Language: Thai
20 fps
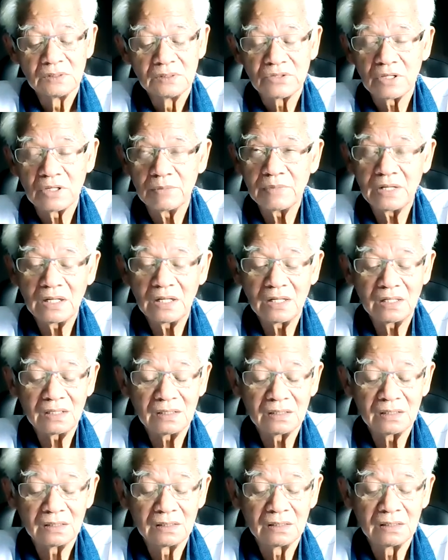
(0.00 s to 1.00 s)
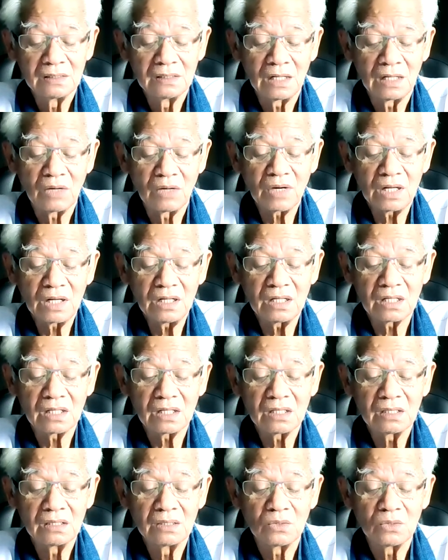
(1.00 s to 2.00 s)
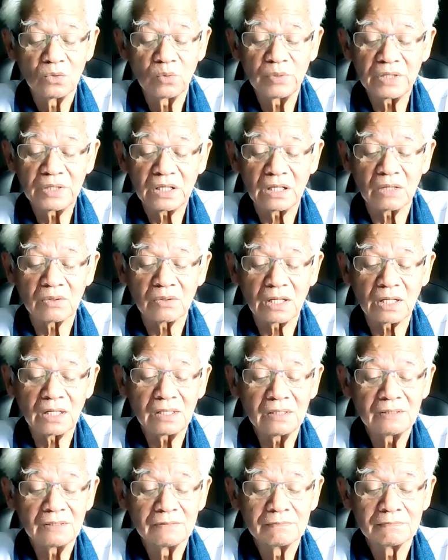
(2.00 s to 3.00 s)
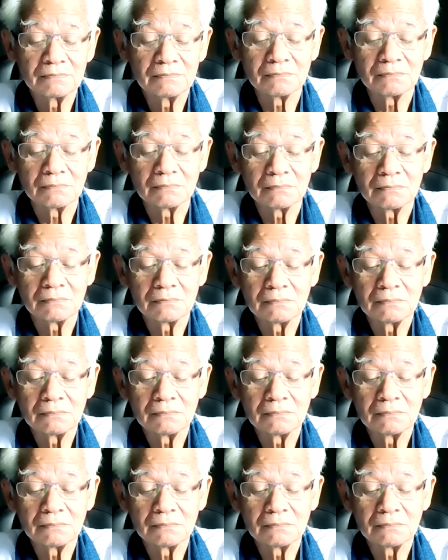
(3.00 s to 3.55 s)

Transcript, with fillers: ใช่ไหมเอางั้นเหรอลุงไม่เกี่ยวนะ อืม